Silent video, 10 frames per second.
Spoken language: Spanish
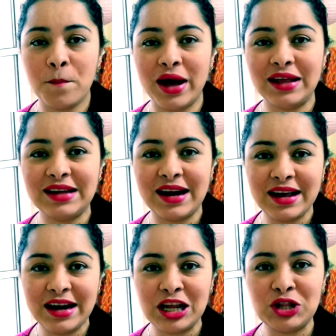va a
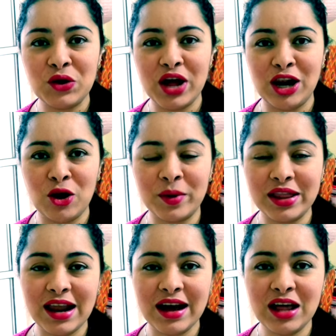estar escrito el
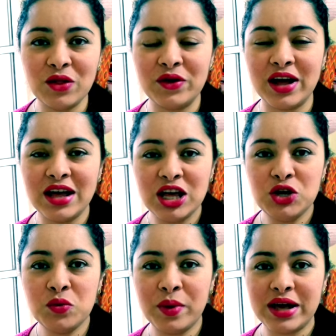nombre de la ganadora
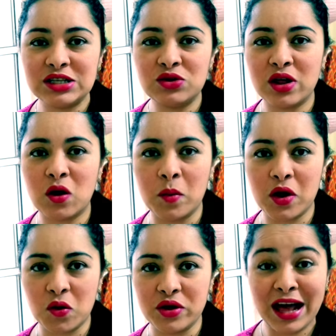y un pedacito de cómo
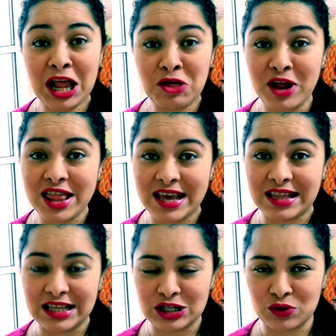escogí la ganadora de
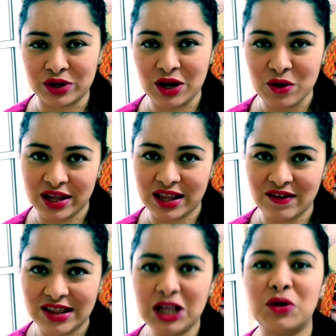este sorteo, de
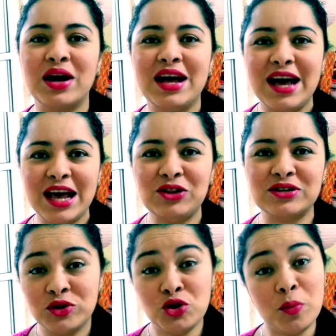este vestido.
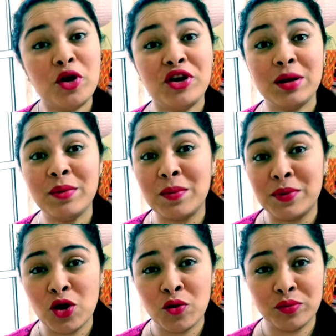Entonces yo por ahorita me
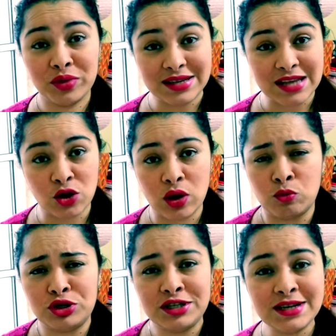despido deseándole
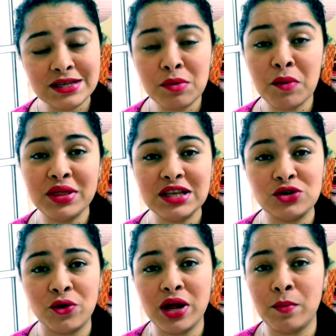muchísimas
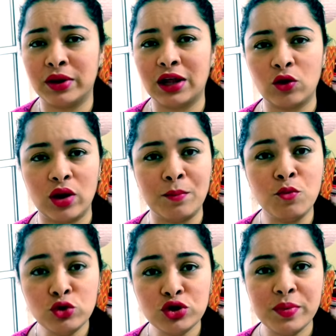bendiciones y mandándole
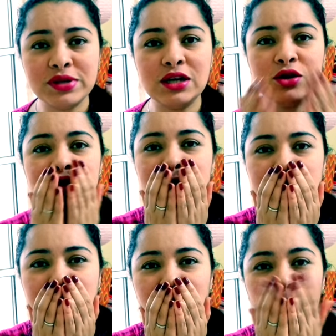muchos besitos.
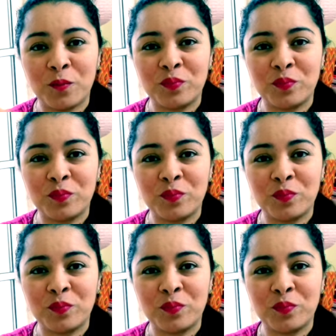Mm.